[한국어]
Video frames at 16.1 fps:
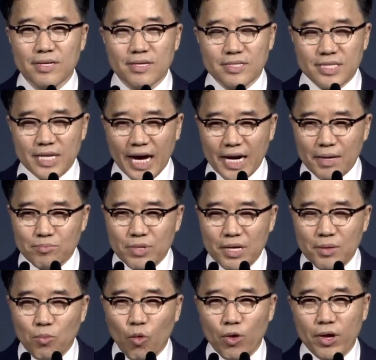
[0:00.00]

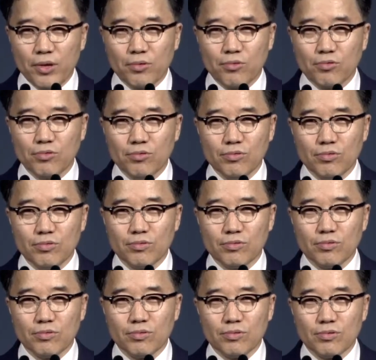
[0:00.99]
사람들이 모여 있고
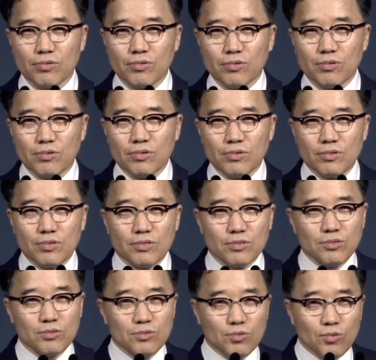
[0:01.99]

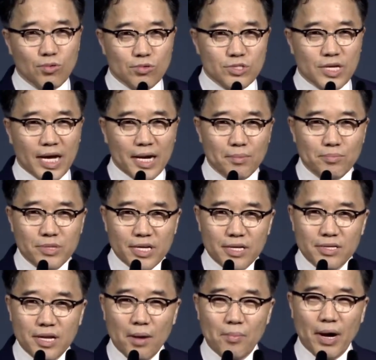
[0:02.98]
또 사람들이
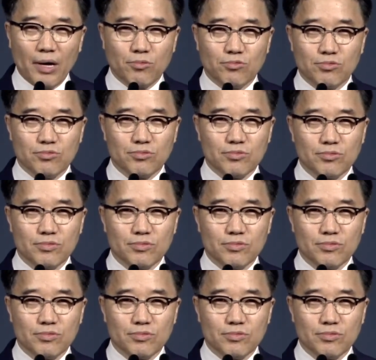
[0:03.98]
은혜 받고